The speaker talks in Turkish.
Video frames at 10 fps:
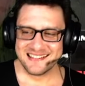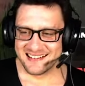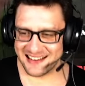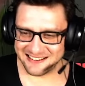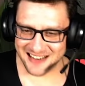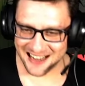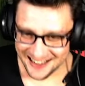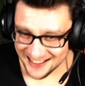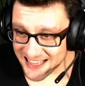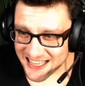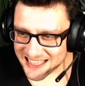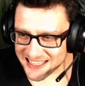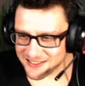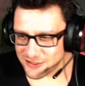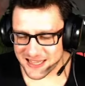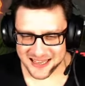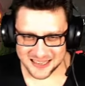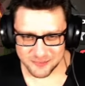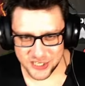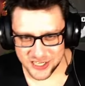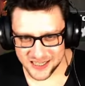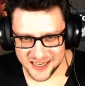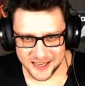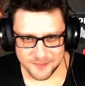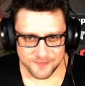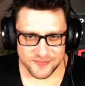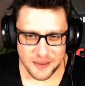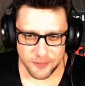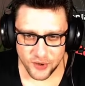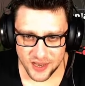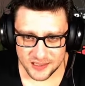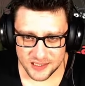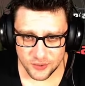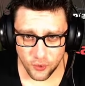Eyvah. %72 depoyu alır.